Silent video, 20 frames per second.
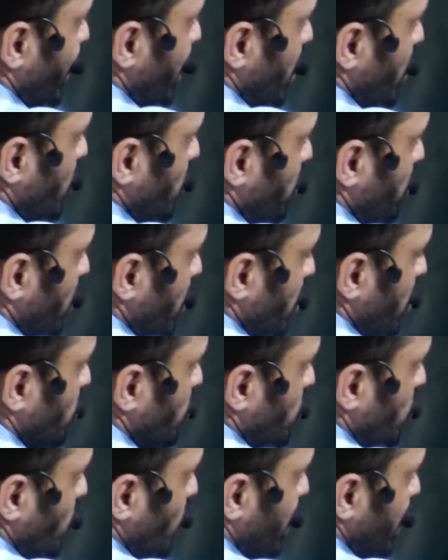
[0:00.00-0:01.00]
వాళ్ళు
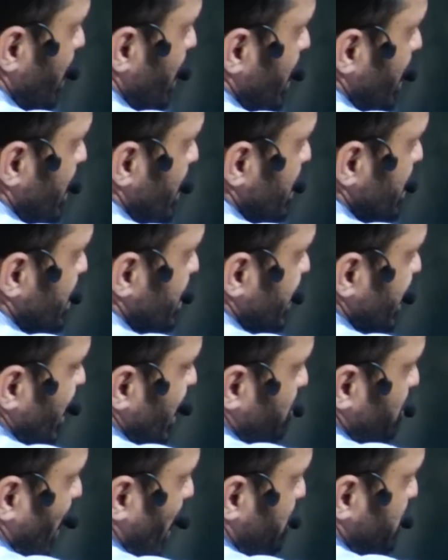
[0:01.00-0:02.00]
గూగుల్
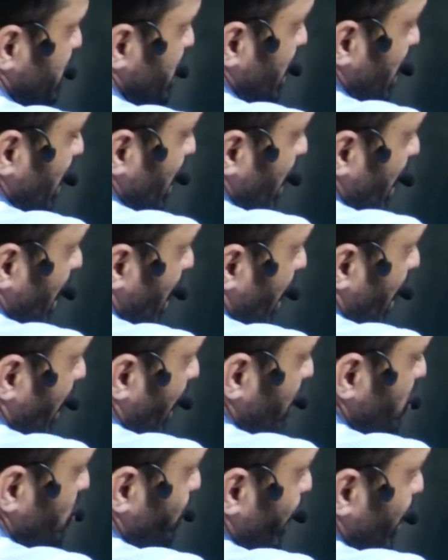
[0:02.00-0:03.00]
స్ట్రీట్ మ్యాప్స్ని
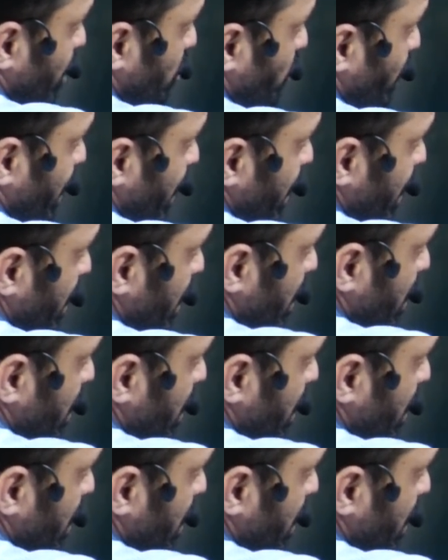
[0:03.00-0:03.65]
అందుబాటులోకి